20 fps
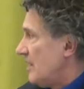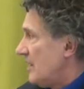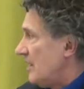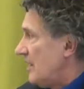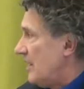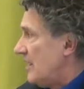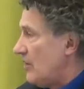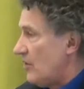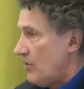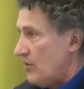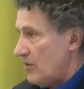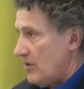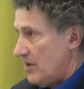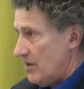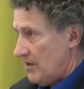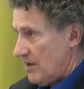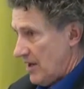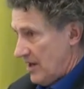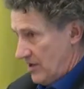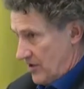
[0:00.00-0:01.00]
et
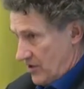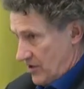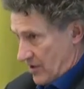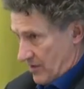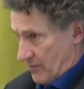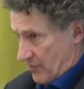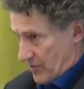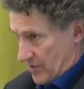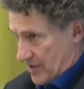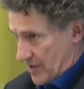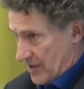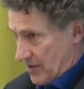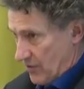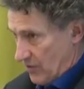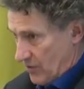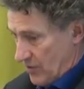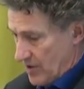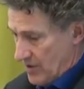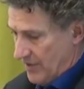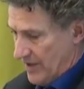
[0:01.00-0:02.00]
euh, à penser
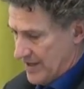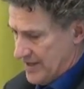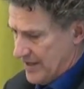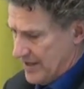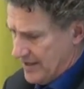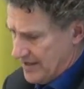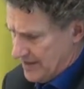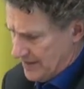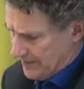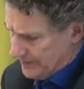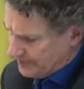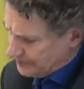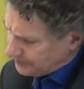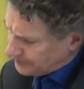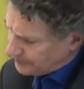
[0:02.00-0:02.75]
l'universalité.